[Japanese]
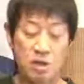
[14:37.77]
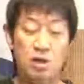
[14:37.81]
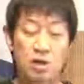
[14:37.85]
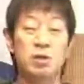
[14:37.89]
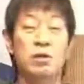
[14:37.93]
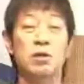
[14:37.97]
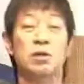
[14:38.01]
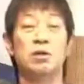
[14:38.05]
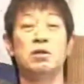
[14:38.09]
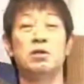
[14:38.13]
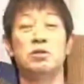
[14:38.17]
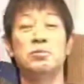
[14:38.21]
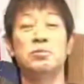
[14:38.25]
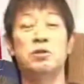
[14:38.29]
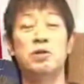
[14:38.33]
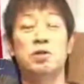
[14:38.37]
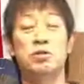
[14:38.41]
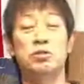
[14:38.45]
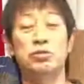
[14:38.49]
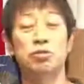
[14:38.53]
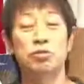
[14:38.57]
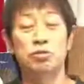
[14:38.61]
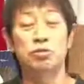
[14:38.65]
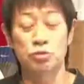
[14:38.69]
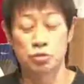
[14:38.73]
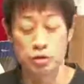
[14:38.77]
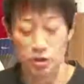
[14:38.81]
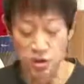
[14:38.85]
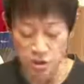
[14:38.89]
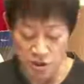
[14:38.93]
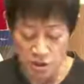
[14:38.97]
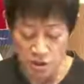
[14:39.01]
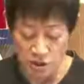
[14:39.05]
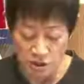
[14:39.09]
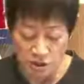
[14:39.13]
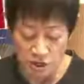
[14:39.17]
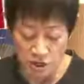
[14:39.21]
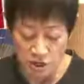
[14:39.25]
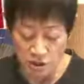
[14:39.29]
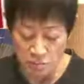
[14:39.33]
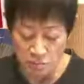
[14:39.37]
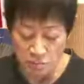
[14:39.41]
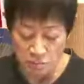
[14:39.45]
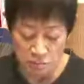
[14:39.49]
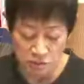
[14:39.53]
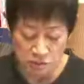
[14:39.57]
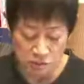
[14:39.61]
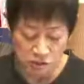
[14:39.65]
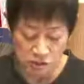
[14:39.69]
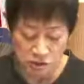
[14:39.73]
えー、宮城長寿先生が
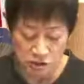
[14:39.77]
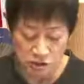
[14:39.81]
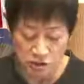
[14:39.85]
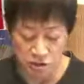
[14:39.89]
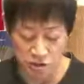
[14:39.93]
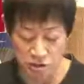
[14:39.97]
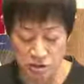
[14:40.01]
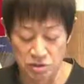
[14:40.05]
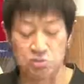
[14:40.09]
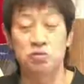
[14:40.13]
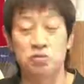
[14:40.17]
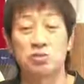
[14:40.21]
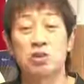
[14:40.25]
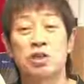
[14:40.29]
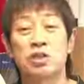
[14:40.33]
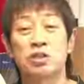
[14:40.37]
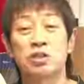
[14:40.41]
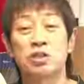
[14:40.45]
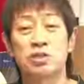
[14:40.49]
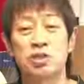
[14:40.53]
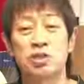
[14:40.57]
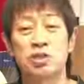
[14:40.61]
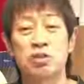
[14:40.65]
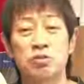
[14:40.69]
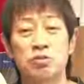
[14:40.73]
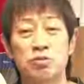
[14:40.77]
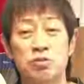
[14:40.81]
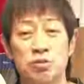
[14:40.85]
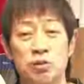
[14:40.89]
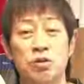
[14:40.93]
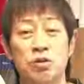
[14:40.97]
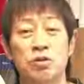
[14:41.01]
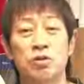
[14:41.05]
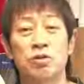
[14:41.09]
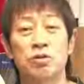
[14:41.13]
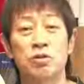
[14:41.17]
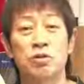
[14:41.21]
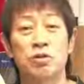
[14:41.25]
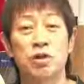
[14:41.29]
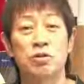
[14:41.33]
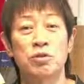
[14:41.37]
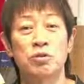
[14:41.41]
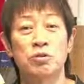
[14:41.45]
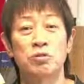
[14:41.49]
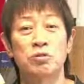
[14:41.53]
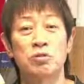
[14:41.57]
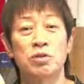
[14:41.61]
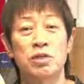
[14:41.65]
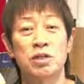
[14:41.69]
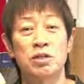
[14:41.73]
目指したのはきちんと理
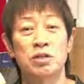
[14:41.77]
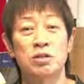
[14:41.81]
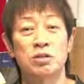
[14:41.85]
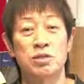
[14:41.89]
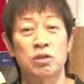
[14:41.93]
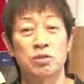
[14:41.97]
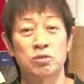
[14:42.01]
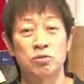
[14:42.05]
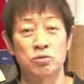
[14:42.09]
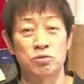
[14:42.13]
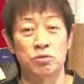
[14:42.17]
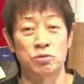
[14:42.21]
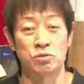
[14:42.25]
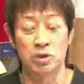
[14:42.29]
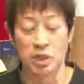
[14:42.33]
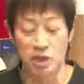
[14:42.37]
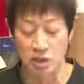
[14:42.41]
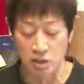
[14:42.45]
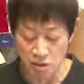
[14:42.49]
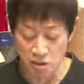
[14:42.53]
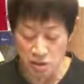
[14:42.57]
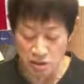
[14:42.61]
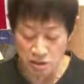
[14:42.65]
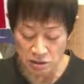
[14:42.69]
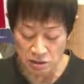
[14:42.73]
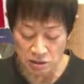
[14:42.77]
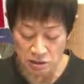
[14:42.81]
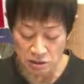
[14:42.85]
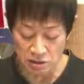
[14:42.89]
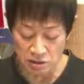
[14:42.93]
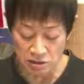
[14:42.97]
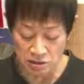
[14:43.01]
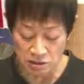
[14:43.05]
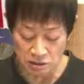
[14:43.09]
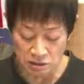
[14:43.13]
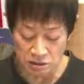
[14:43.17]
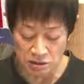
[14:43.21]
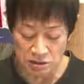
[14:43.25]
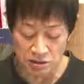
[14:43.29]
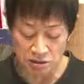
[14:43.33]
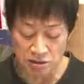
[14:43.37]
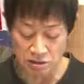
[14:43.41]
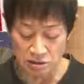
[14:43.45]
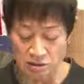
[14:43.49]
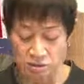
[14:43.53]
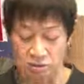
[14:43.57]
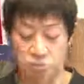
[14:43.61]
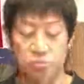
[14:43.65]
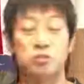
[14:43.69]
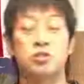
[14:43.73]
論だったこと体系だった空
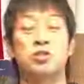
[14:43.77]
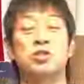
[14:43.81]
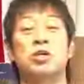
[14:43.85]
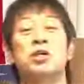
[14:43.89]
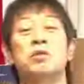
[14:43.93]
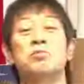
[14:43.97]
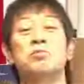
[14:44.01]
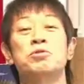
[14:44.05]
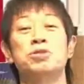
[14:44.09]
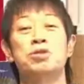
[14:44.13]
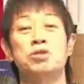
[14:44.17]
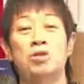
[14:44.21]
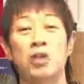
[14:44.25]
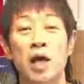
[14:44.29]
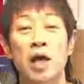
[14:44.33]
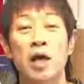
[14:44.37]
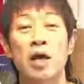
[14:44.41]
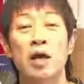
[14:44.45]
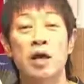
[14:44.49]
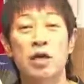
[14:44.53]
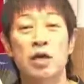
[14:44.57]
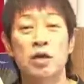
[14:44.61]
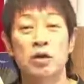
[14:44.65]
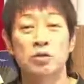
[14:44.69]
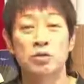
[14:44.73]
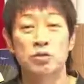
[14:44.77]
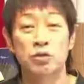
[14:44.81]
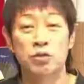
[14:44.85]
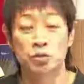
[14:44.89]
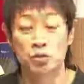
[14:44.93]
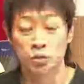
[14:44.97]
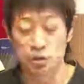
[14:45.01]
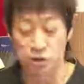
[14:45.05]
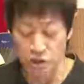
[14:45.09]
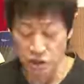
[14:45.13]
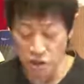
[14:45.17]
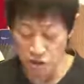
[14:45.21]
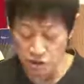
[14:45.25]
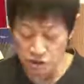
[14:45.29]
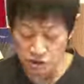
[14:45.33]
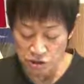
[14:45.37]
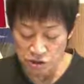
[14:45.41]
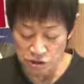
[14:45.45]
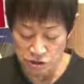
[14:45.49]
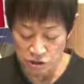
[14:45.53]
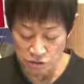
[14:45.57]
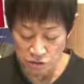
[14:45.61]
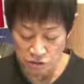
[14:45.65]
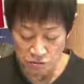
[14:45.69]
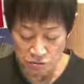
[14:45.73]
手を整備してそれより精
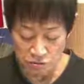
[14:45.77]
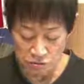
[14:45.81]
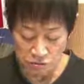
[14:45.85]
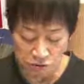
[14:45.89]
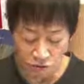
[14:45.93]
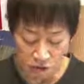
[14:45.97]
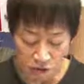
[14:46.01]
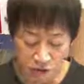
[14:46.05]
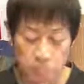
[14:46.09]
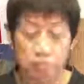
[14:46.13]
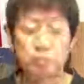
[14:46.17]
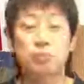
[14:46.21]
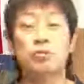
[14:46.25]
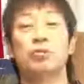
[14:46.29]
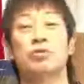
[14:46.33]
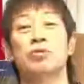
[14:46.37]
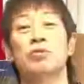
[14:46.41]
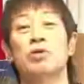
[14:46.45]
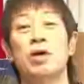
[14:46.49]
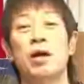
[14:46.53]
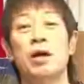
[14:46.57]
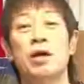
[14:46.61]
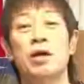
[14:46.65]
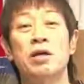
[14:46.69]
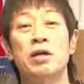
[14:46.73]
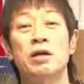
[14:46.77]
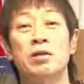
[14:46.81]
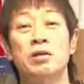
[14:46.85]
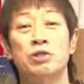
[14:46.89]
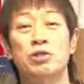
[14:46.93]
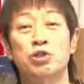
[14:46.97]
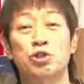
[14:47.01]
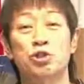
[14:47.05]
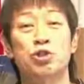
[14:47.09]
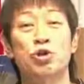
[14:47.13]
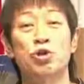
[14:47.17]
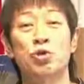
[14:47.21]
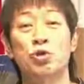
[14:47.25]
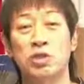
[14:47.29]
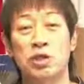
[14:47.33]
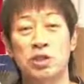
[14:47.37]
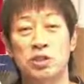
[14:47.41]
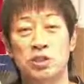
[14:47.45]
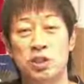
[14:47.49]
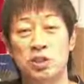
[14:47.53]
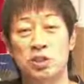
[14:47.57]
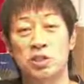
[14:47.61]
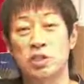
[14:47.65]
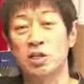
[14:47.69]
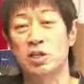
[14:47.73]
神性の高い武道へ昇華
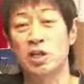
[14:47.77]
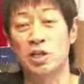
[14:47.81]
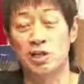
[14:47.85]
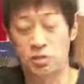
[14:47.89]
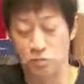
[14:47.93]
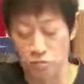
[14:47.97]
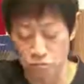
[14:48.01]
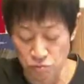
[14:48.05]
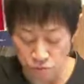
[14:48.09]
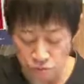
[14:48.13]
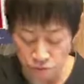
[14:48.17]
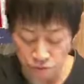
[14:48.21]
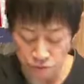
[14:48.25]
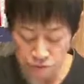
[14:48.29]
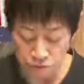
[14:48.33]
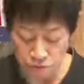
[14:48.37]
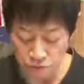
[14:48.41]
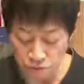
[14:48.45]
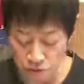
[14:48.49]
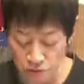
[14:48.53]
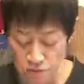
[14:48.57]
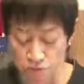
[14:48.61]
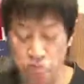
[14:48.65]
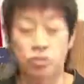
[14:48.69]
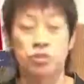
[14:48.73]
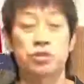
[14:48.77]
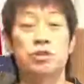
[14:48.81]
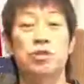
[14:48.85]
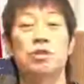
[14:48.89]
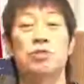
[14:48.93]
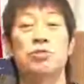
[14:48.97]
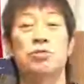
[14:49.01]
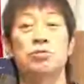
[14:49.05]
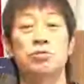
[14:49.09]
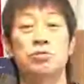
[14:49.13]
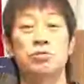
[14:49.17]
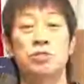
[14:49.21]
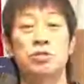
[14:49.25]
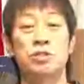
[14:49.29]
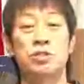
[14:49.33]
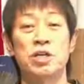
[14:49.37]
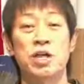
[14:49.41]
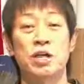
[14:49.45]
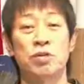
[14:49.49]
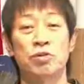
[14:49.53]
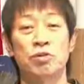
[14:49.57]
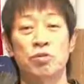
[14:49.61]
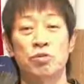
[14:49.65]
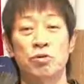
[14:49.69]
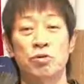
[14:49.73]
させたいということでそして日本
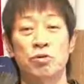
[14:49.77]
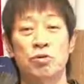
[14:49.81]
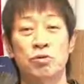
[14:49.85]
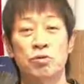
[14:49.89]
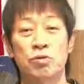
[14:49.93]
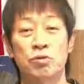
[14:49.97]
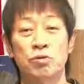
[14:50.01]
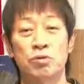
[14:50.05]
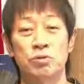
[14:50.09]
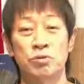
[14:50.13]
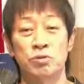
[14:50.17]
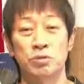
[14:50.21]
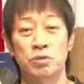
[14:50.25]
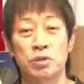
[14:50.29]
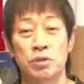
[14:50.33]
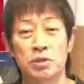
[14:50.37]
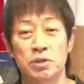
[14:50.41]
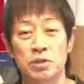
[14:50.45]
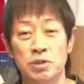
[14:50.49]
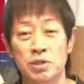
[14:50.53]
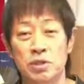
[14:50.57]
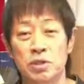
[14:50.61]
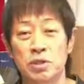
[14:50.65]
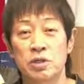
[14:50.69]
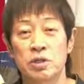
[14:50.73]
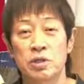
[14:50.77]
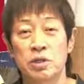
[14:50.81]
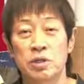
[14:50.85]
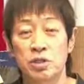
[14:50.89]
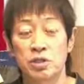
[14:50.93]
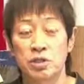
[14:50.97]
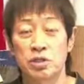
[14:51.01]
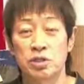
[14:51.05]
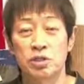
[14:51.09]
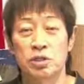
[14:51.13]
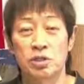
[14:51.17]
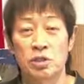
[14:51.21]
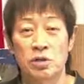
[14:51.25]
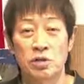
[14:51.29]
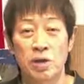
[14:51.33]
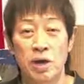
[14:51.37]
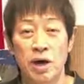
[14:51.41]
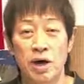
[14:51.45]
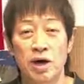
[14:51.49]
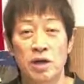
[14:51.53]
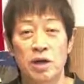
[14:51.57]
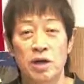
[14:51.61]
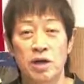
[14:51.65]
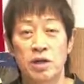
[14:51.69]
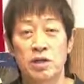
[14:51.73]
全土及びひいて
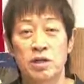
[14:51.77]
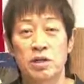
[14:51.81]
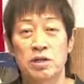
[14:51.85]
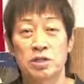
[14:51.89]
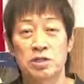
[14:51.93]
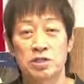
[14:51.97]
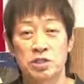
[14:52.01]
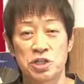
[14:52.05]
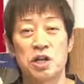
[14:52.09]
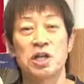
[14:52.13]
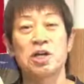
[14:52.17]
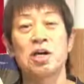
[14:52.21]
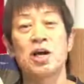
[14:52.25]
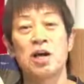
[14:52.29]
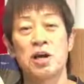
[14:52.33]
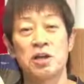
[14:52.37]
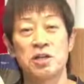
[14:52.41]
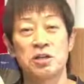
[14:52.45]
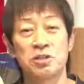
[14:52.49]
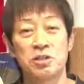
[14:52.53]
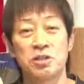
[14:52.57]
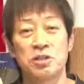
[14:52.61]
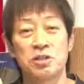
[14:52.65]
は世界に